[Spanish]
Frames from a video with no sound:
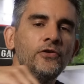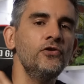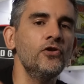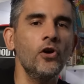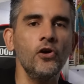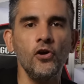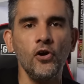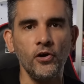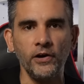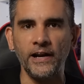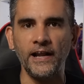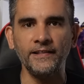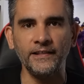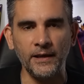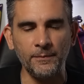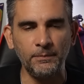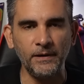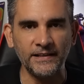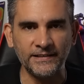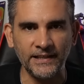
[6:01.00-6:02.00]
no
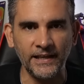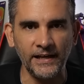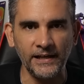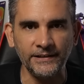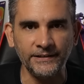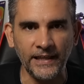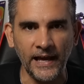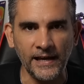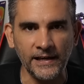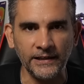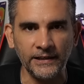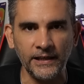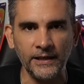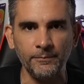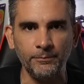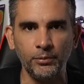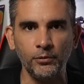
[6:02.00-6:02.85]
logran desplazar el tanque